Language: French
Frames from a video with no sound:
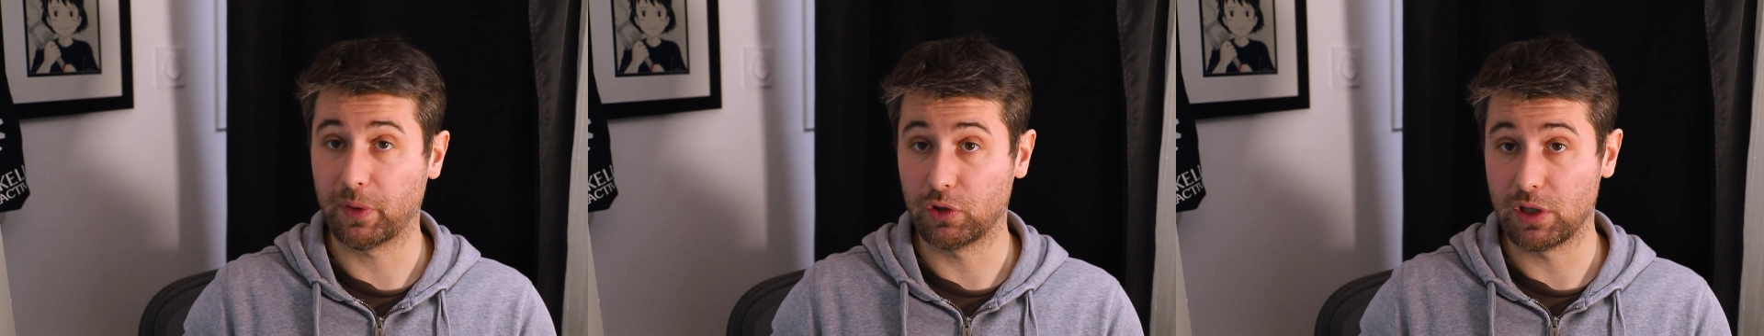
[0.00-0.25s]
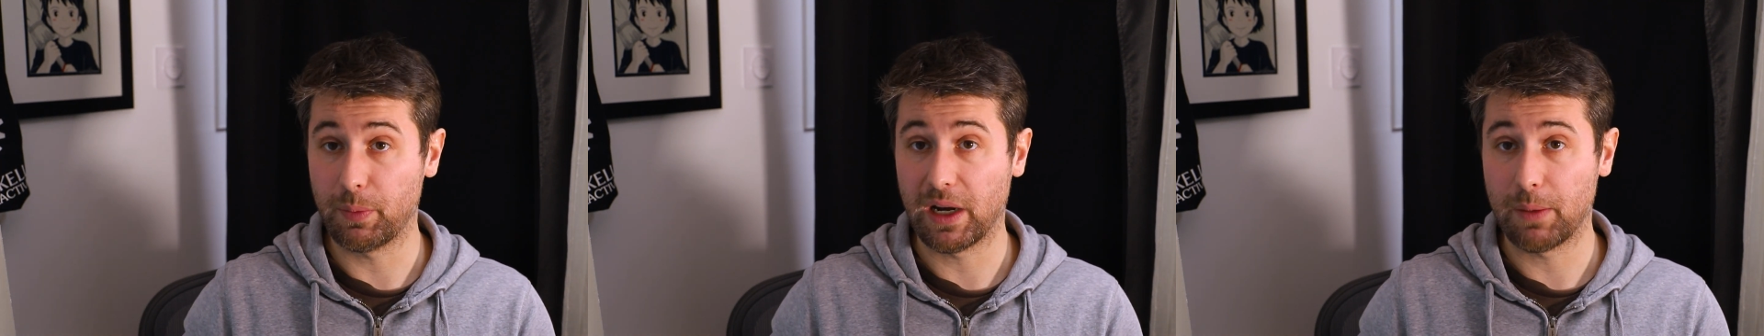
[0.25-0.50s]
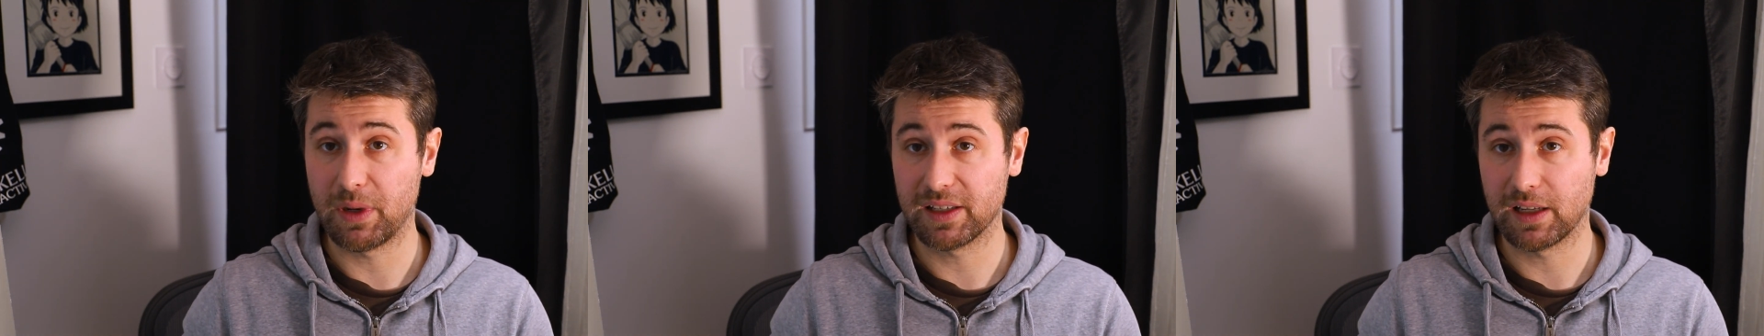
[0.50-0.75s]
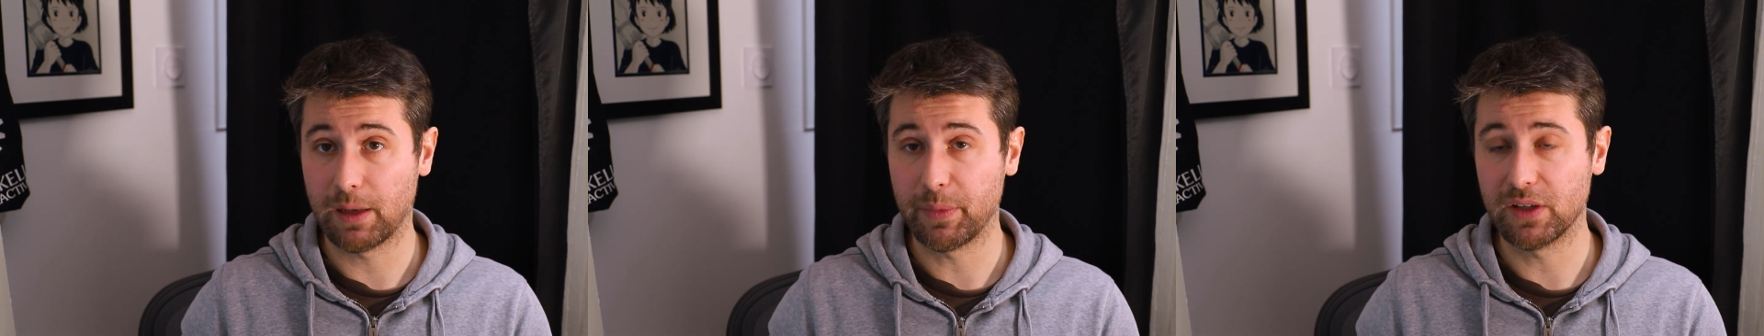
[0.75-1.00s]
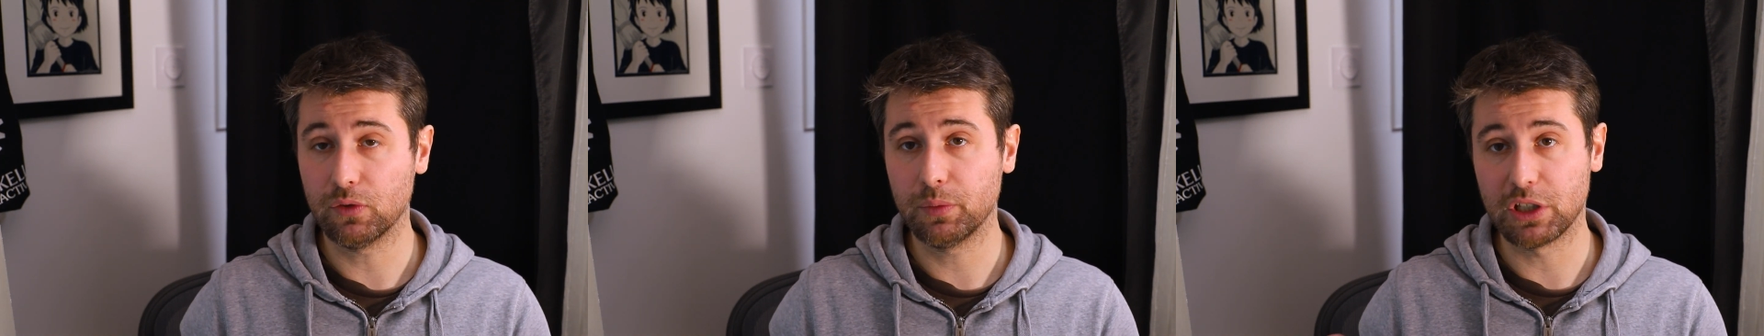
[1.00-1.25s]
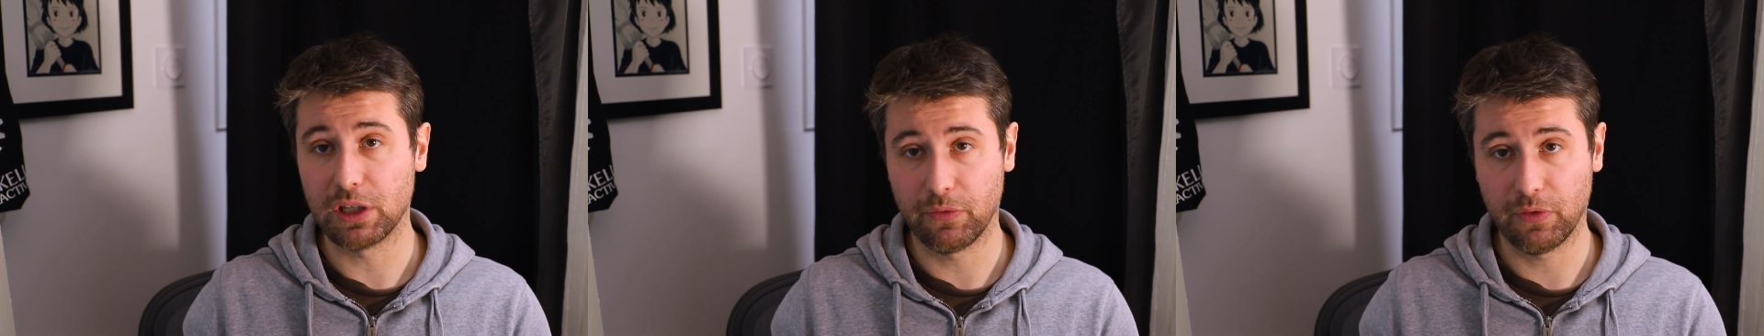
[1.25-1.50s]
parce que j'ai pas la place à la maison,
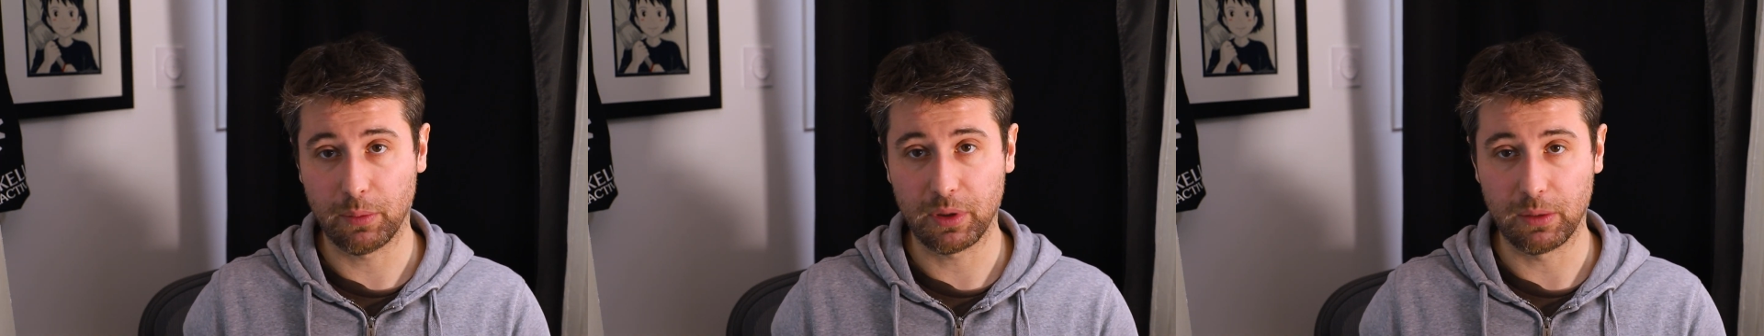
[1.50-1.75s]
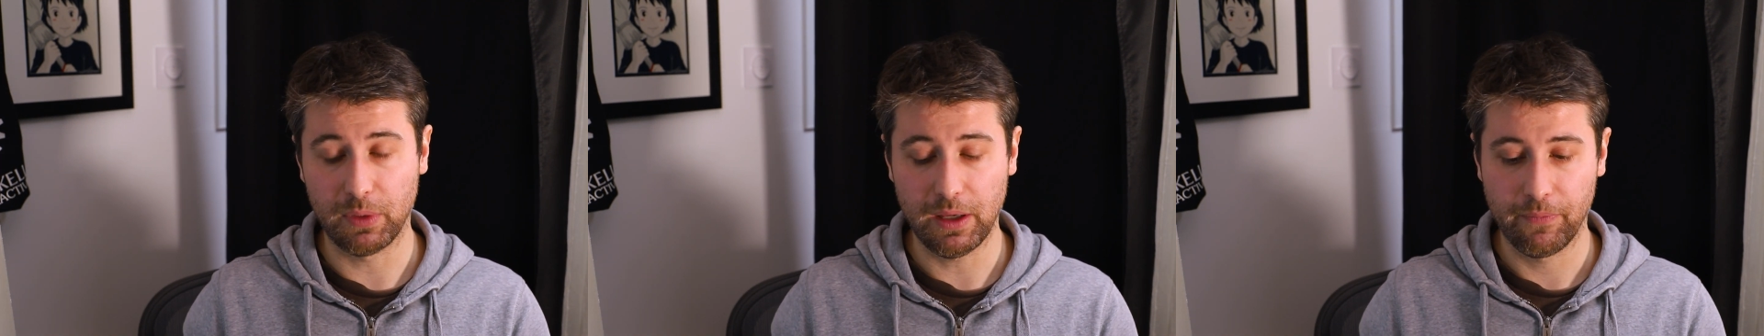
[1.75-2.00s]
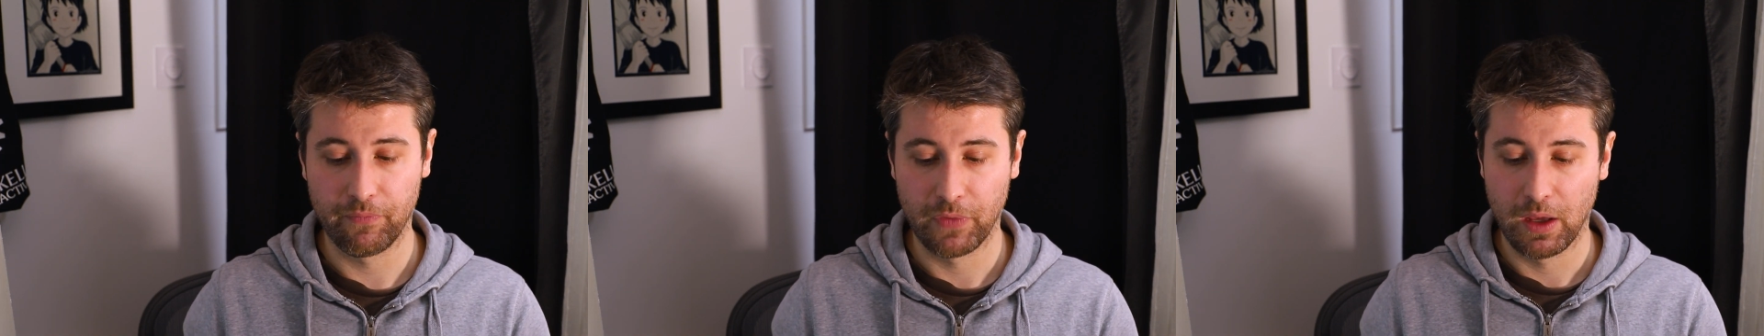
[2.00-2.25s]
mais je l'ai fait imprimer.